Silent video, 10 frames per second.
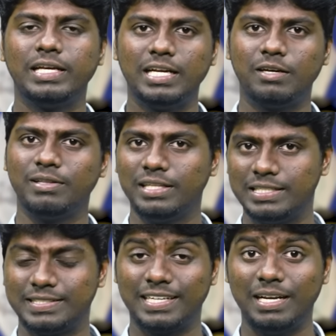இங்கிட்டு வந்து
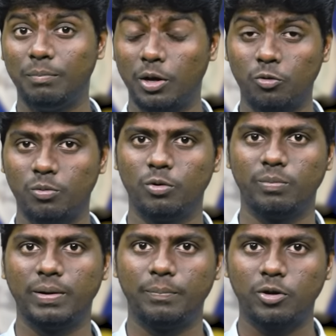இஸ்ரேல் மறுபடியும் ஒரு
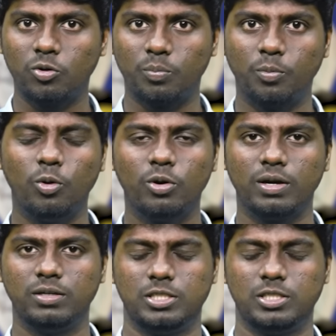மிகப்பெரிய ஒரு போர்